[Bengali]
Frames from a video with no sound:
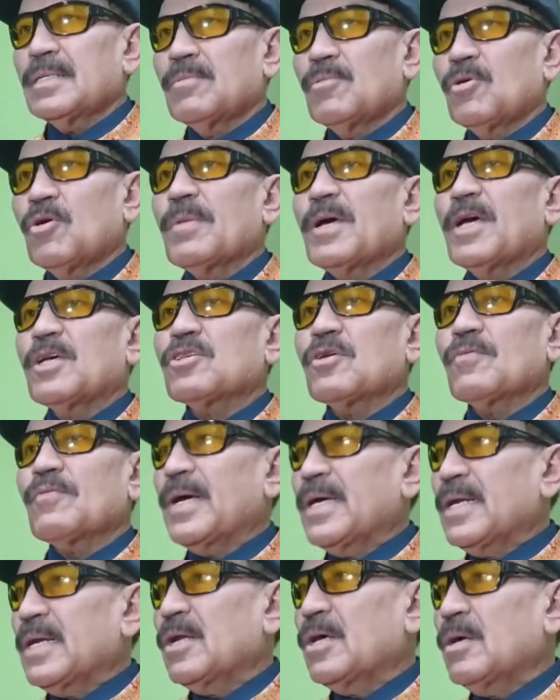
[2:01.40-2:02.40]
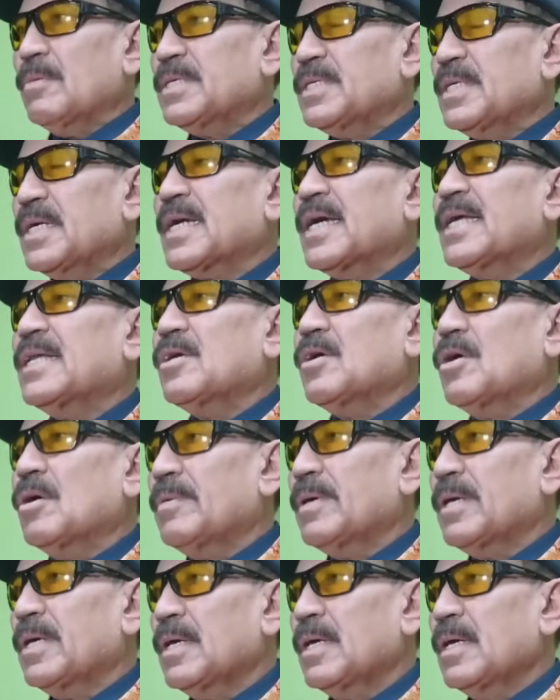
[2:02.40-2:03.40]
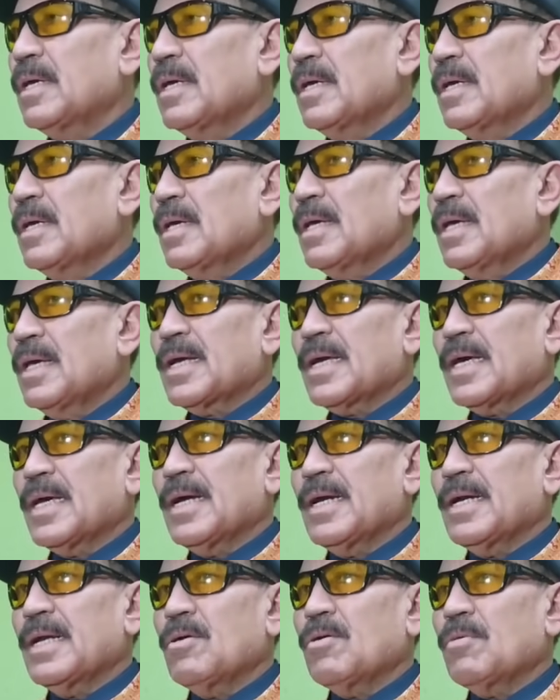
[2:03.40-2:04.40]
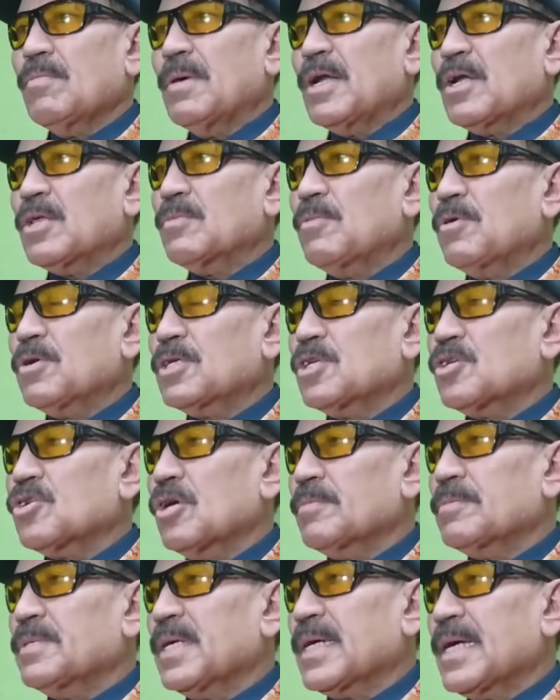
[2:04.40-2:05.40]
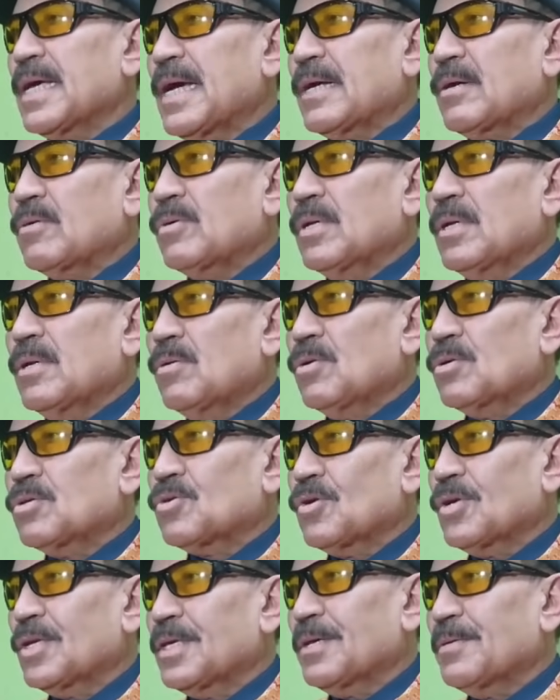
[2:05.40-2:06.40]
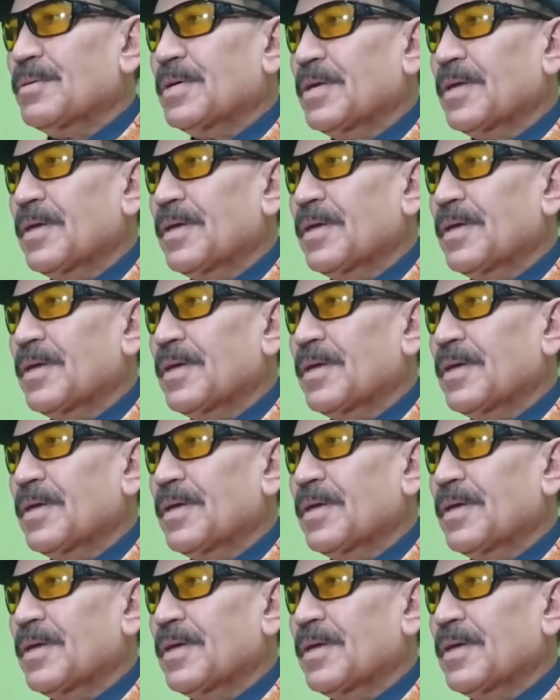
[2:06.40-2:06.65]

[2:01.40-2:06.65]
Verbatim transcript: যে মোহনমান ইসমল ফাইনাল হবে যেখানেই হবে এখানে না হোক ভারতবর্ষের সব জায়গায় এক কোটি লোক চলে যাবে